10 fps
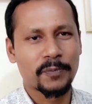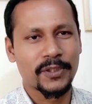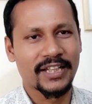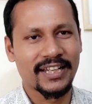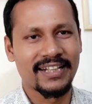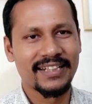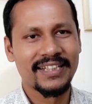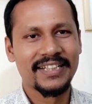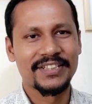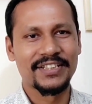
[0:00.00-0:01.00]
স্বপ্ন দেখান
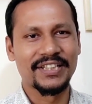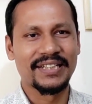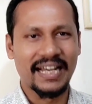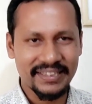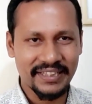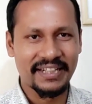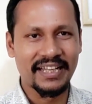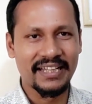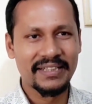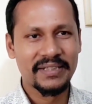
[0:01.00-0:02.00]
যে
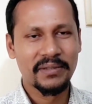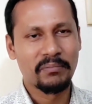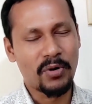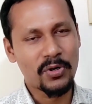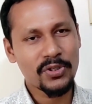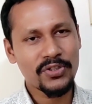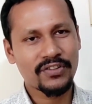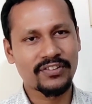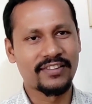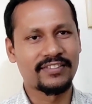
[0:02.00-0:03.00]
ডাক্তাররা মোস্ট
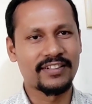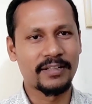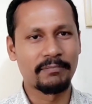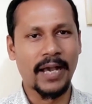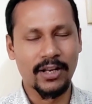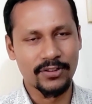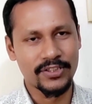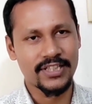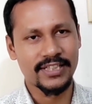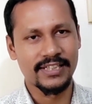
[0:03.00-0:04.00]
সেন্সিটিভ
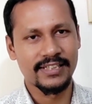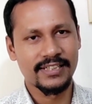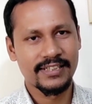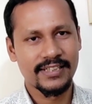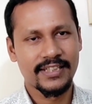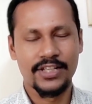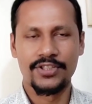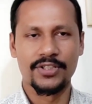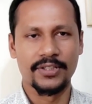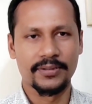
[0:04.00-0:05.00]
বায়োলজিক্যাল
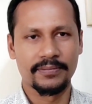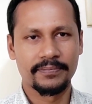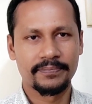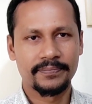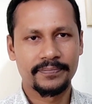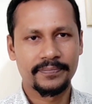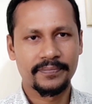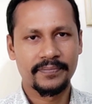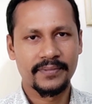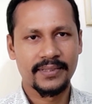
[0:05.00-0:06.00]
ইঞ্জিনিয়ার
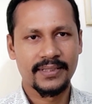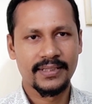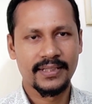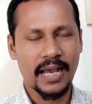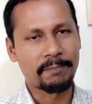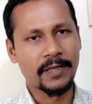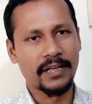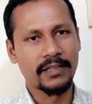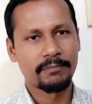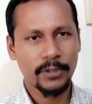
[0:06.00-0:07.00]

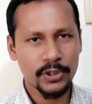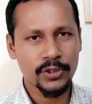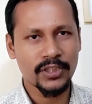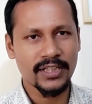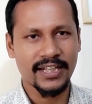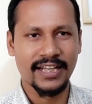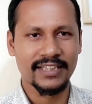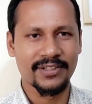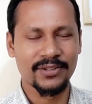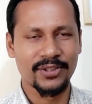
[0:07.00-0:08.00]
আপনার প্রিয় সন্তানকে
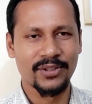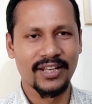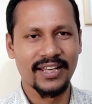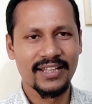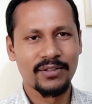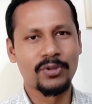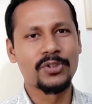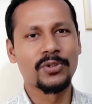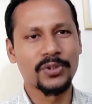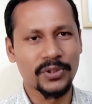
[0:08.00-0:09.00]
ডাক্তার হতে হলে
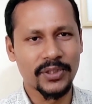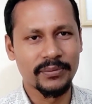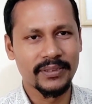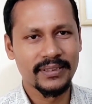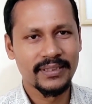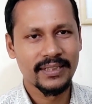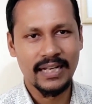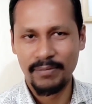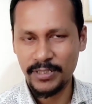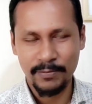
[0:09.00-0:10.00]
অজু করতে হবে
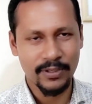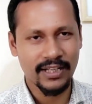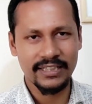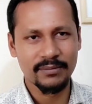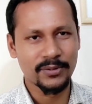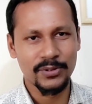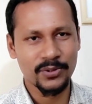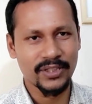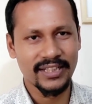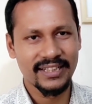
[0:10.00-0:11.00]
নামাজ পড়ার আগে যেমন অজু
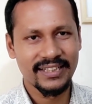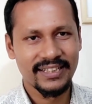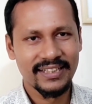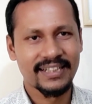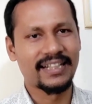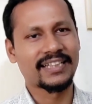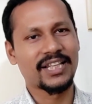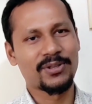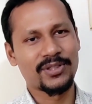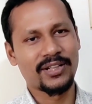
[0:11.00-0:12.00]
করে
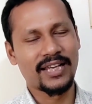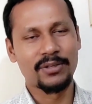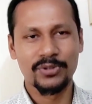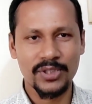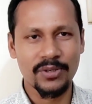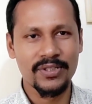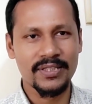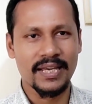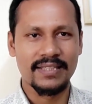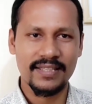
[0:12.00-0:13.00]
ডাক্তার হইতে হলে এই অজুটা
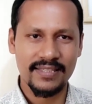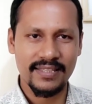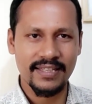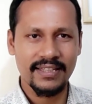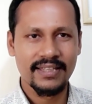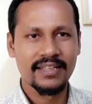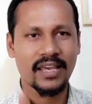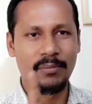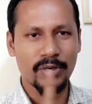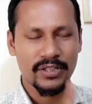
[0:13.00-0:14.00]
হয়েছে এসএসসি
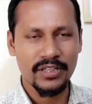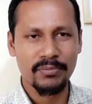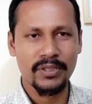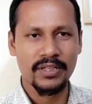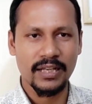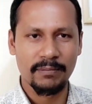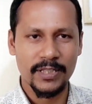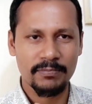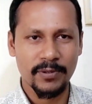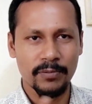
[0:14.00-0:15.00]
এবং ইন্টারমিডিয়েট এ
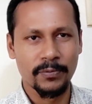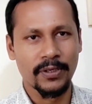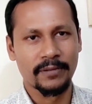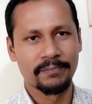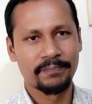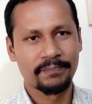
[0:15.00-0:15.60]
প্লাস পাওয়ার পরে